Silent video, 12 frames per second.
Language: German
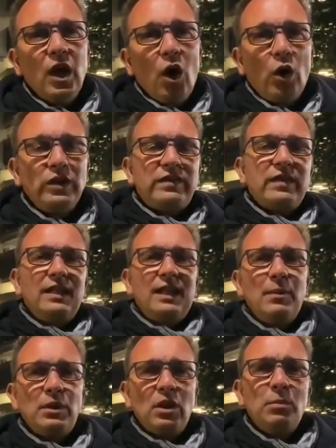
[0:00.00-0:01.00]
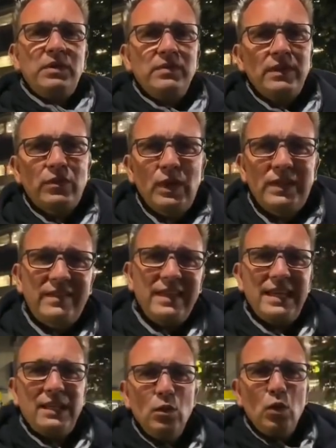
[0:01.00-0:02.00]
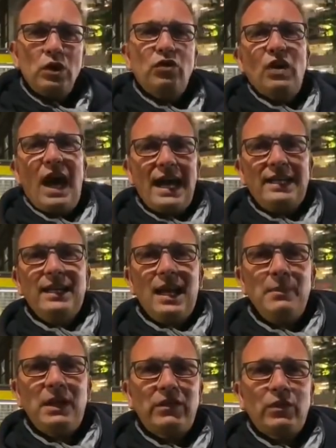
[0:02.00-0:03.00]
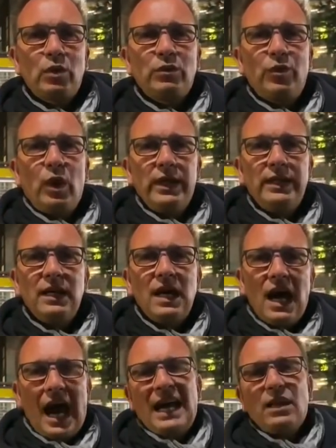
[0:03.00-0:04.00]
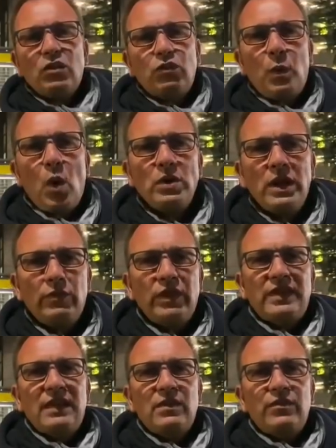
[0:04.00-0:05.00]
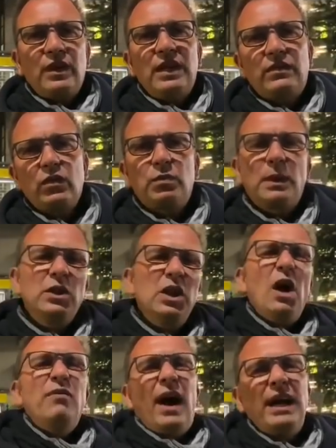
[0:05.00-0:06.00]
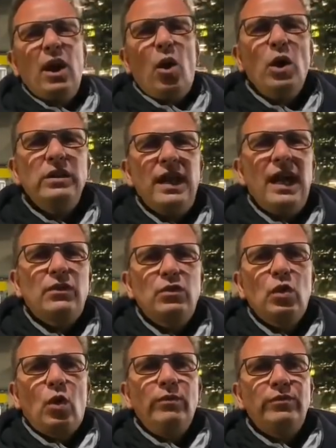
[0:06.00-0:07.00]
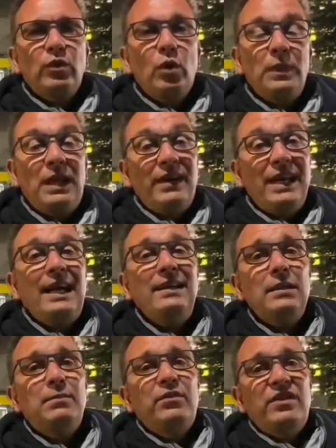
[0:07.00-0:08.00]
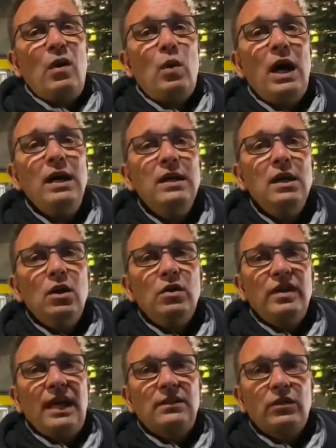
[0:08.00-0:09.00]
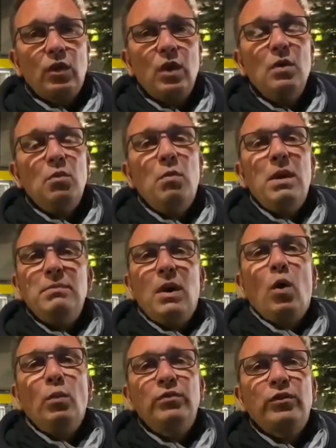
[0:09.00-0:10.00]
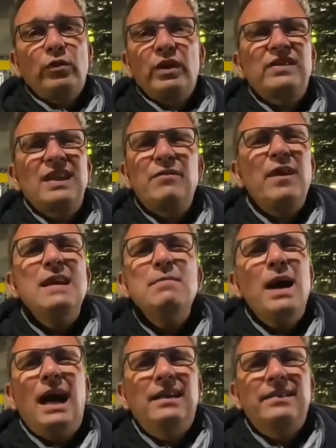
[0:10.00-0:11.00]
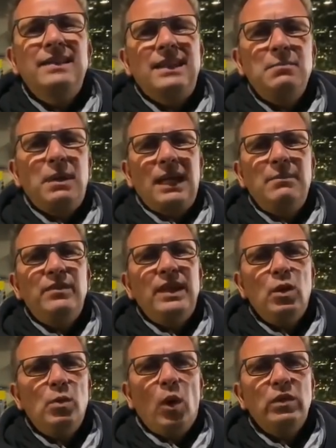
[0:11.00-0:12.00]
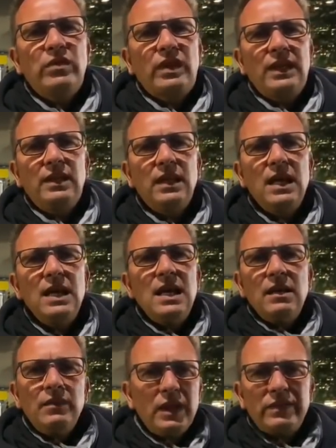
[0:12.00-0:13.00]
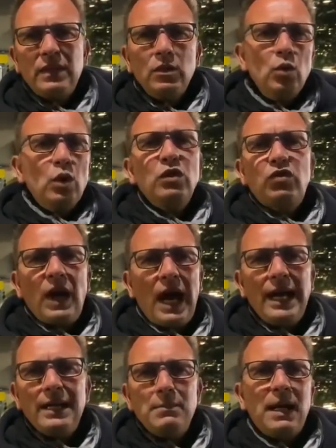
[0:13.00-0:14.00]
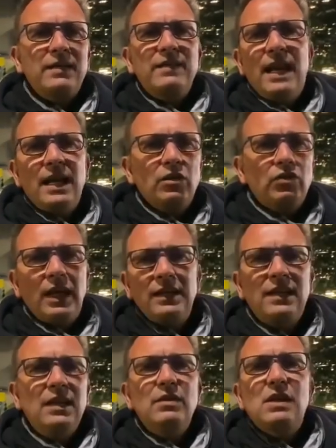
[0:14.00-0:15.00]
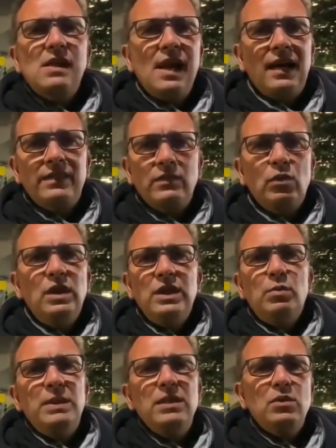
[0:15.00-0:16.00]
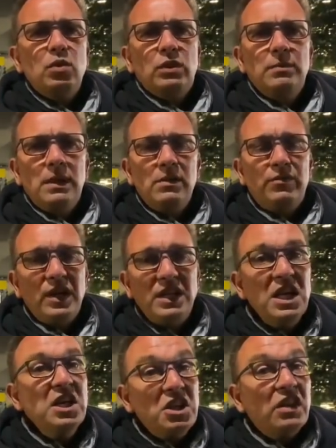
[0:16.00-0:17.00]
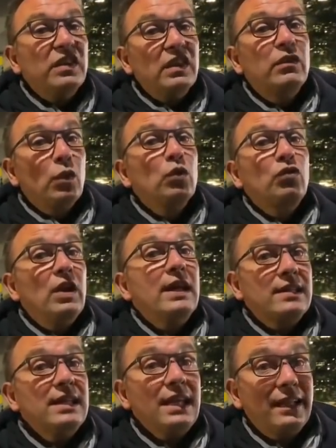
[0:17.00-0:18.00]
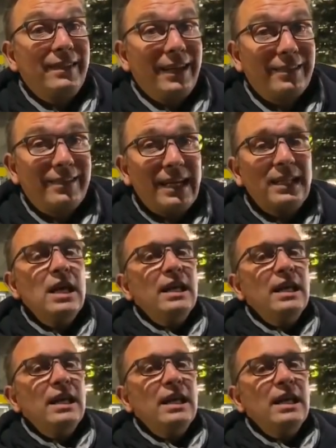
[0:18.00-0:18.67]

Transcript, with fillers: Und äh, da möchte ich noch ein bisschen was zu erzählen. Nuri Schein in der Mixzone vorhin angesprochen dann auf das ganze Verletzungspech. Ja, war ja heute eher so eine Rumpftruppe. Da war der richtig sauer und sagte so, Moment mal, Rumpftruppe, das gefällt mir alles nicht in Bremen, wie er über uns redet. Wir sind Nuri Schein, Maxi Eggestein, Davy Klaassen und Leo Bittenkund im Mittelfeld. Das ist so schlecht nicht, hat er gesagt.